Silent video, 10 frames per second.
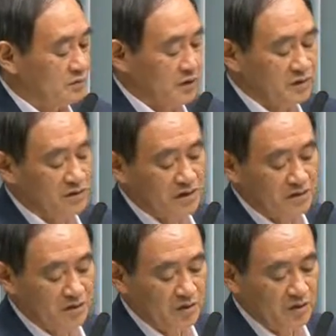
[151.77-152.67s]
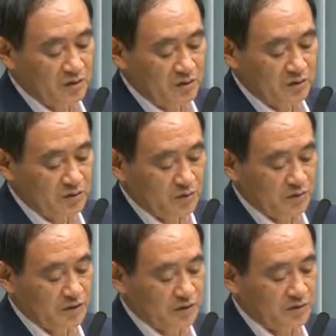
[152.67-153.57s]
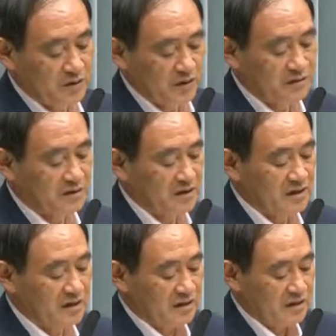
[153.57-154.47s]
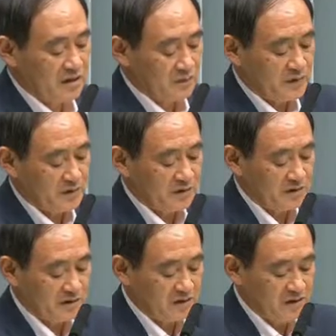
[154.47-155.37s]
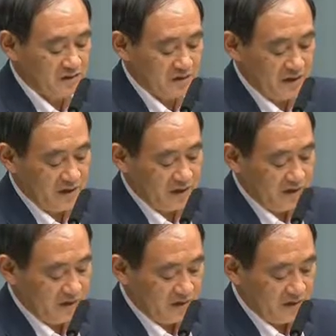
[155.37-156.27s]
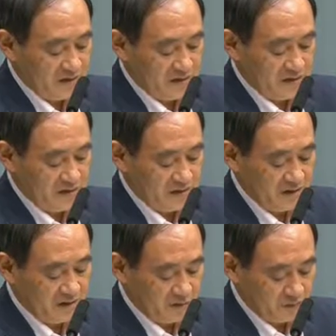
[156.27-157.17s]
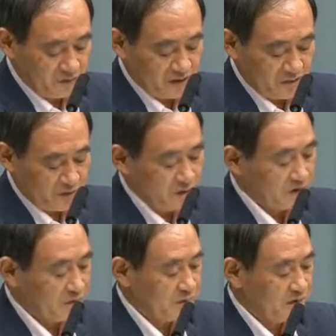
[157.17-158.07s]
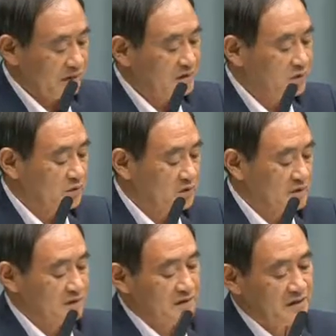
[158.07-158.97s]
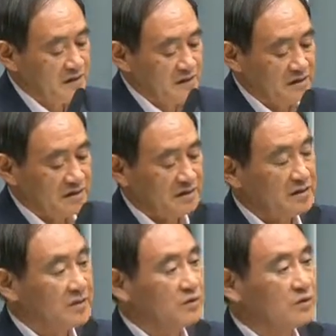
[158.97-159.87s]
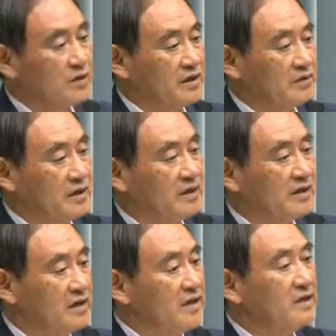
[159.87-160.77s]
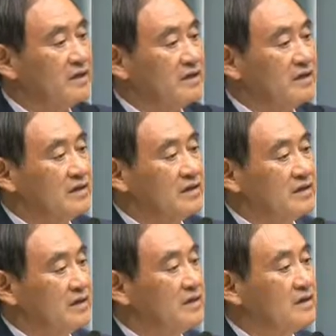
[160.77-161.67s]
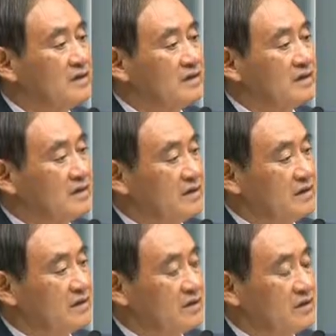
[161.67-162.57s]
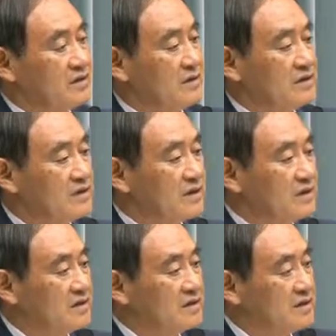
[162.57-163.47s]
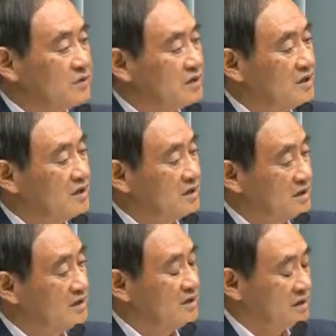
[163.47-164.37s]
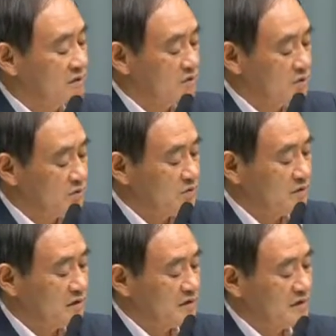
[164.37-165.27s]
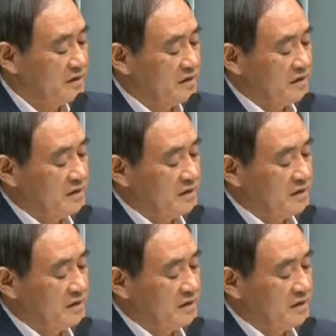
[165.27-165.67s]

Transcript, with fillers: まあ、いずれにしろこうしたことがあって、まあ、徹底してですね、えー、二度と再びこうしたことがないように、えー、国会の中で、えー、しっかり審議をしていただいて、今度の国会で